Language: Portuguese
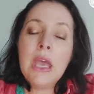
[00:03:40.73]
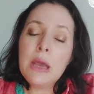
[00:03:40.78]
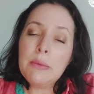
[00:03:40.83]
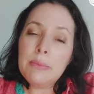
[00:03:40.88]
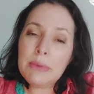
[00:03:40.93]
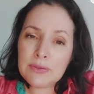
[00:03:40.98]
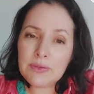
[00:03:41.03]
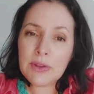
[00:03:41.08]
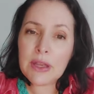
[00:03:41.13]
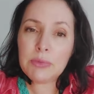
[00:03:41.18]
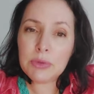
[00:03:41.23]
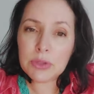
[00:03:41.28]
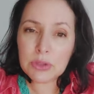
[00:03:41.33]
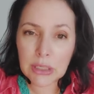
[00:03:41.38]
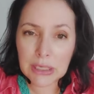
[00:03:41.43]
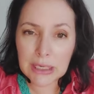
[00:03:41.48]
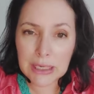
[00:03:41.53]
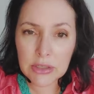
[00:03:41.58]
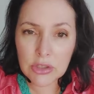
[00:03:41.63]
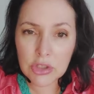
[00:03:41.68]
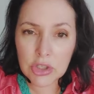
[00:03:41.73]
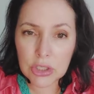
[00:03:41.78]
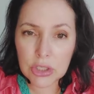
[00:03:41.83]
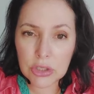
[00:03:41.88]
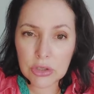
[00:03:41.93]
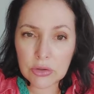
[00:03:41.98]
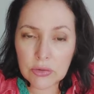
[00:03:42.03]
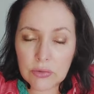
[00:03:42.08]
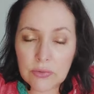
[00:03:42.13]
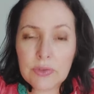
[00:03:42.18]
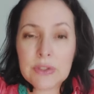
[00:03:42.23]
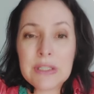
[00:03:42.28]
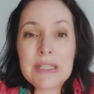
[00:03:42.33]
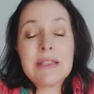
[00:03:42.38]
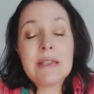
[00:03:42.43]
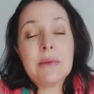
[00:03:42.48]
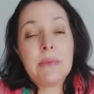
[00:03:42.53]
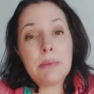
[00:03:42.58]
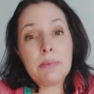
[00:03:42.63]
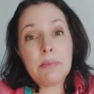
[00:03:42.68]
Mas vai muito além disso, vocês também